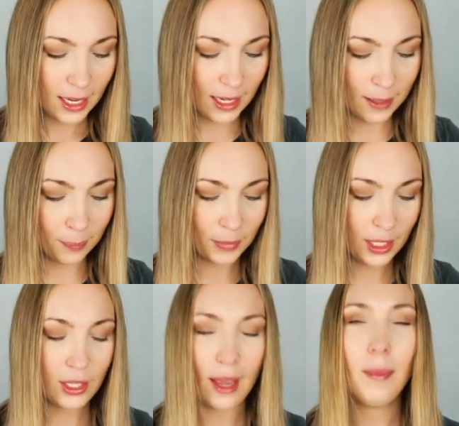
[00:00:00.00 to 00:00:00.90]
Ähm,
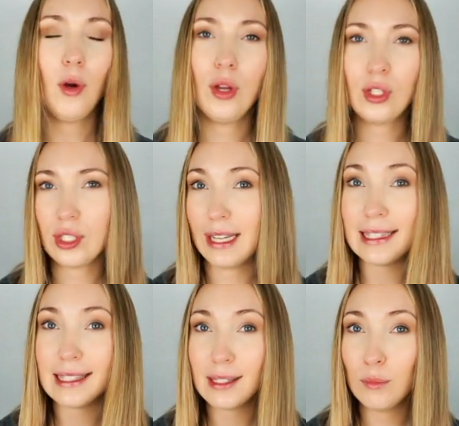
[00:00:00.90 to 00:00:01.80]
ich habe euch
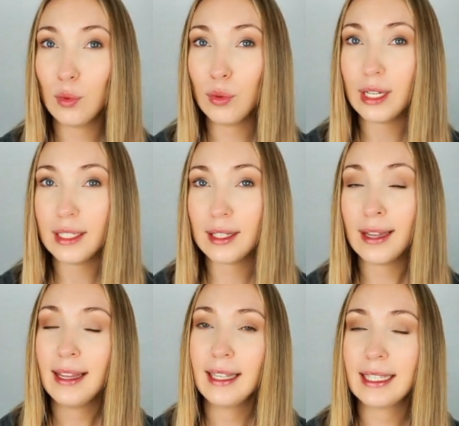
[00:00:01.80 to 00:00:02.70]
letzten Monat
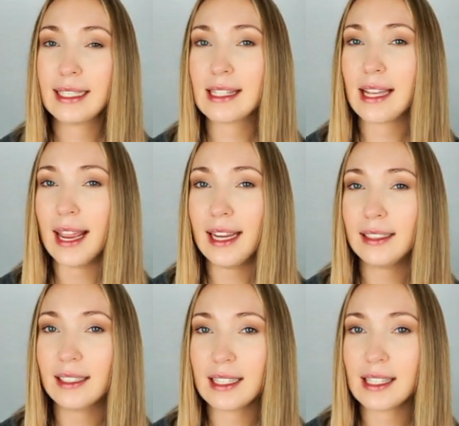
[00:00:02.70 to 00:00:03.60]

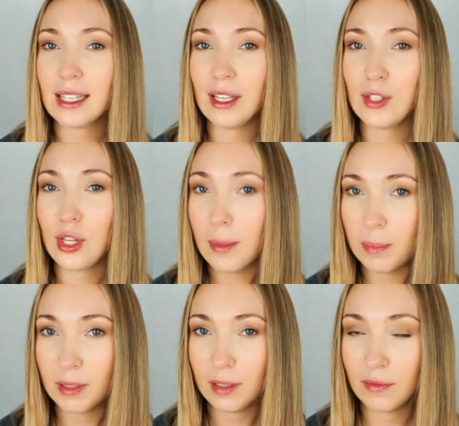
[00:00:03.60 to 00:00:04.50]
gezeigt, dass ich
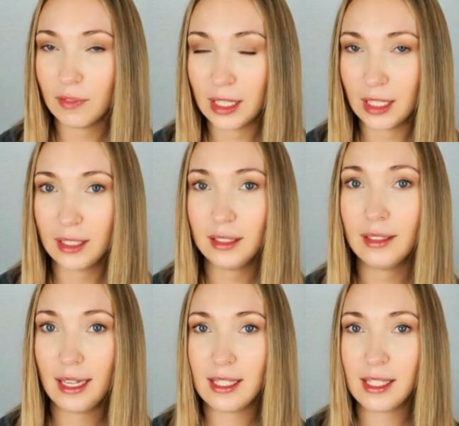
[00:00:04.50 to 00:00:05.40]
Hip-Windel
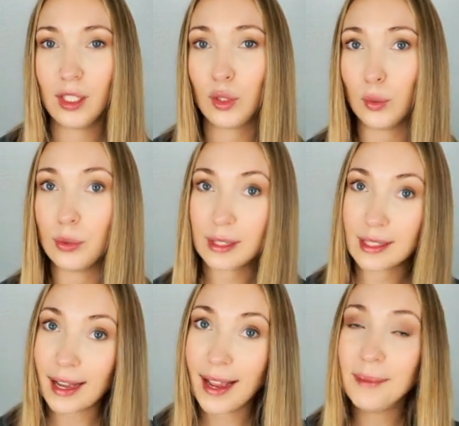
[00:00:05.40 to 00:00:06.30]
teste in Größe
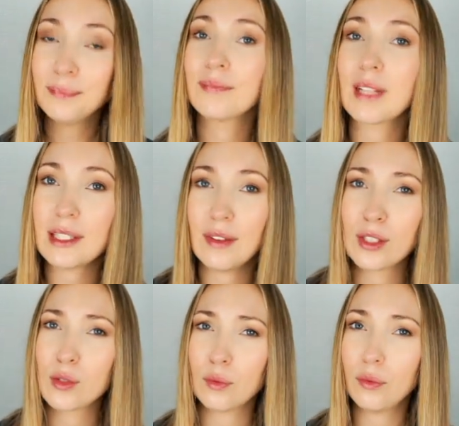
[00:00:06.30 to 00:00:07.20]
3. Das war
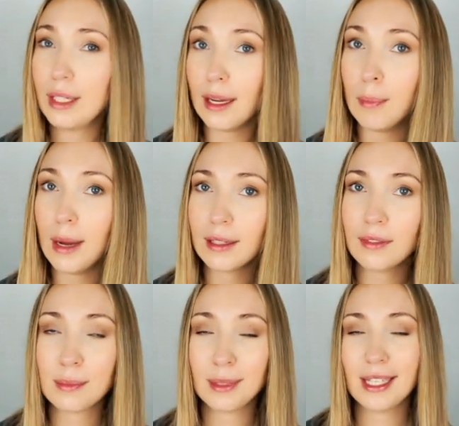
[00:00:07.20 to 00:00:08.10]
so ein Viererpack,
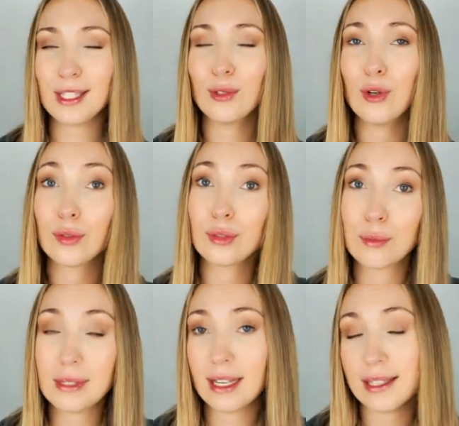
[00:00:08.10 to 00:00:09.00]
was man testen konnte und ich
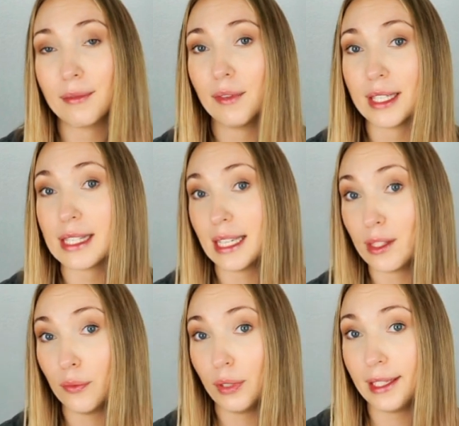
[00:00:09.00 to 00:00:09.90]
muss ehrlich sagen, wir waren sehr
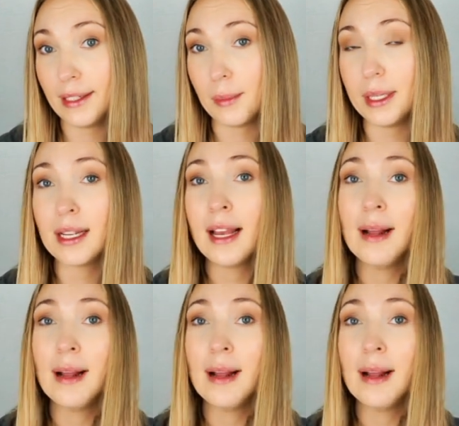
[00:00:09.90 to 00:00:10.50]
zufrieden damit.